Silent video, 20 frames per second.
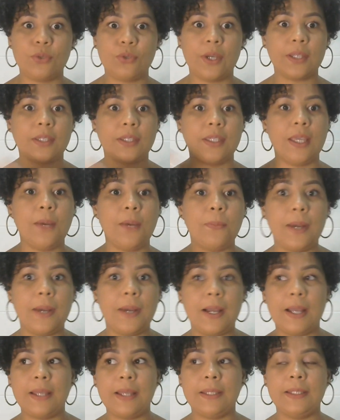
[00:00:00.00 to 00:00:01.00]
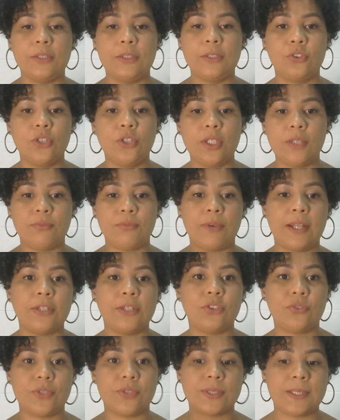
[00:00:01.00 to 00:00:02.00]
Aqui é uma energia que fala
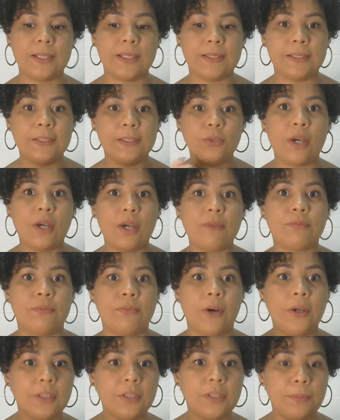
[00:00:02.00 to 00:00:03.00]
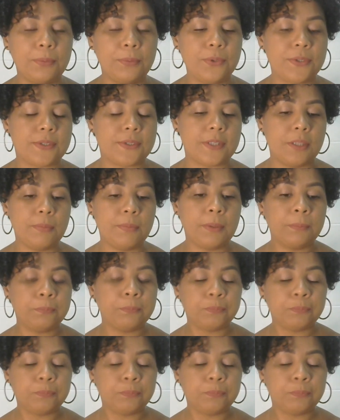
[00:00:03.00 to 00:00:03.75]
de você dando a volta por cima